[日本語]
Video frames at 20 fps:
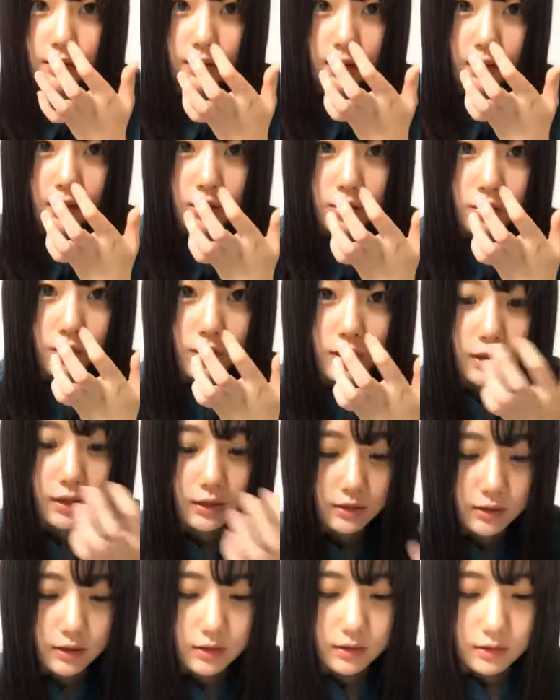やるのは
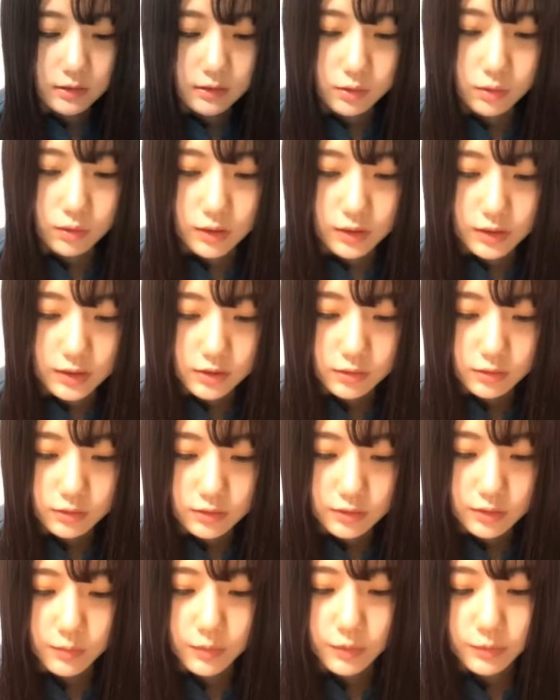何人とかでしょ
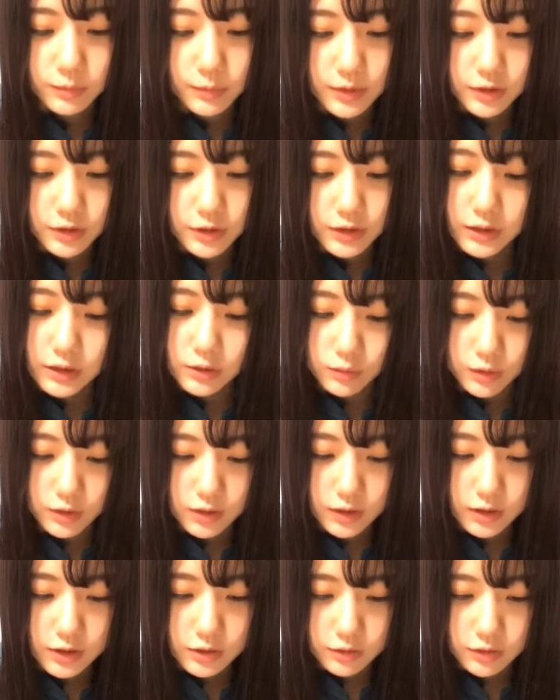あまあ別にいいの
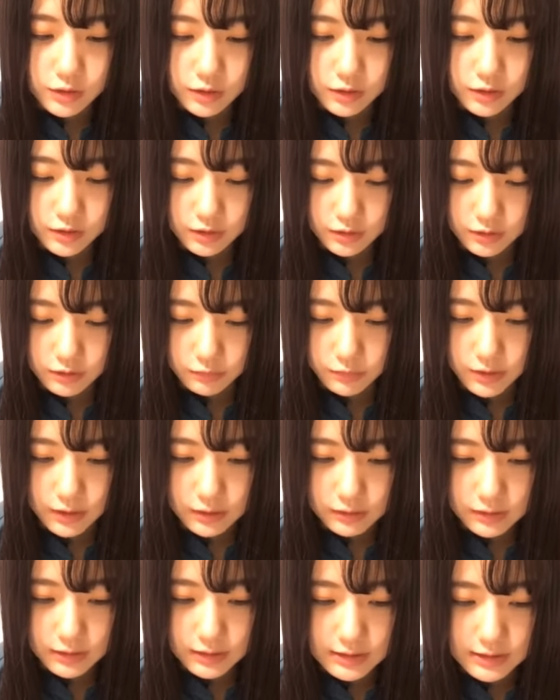か最初に何人いても
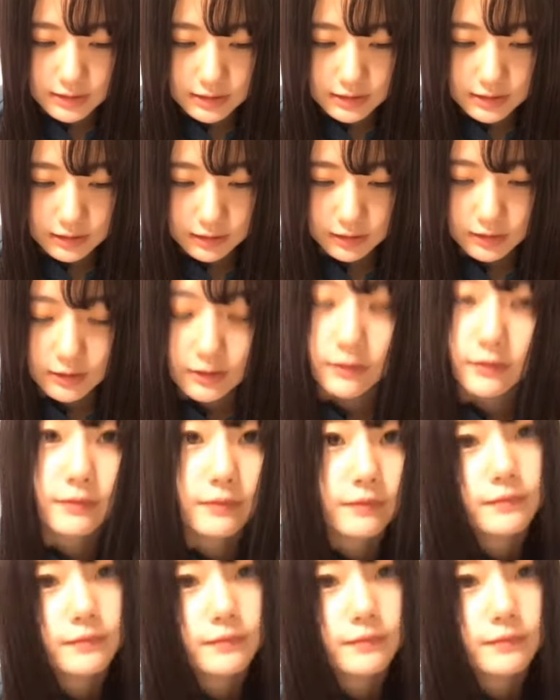やった1位だった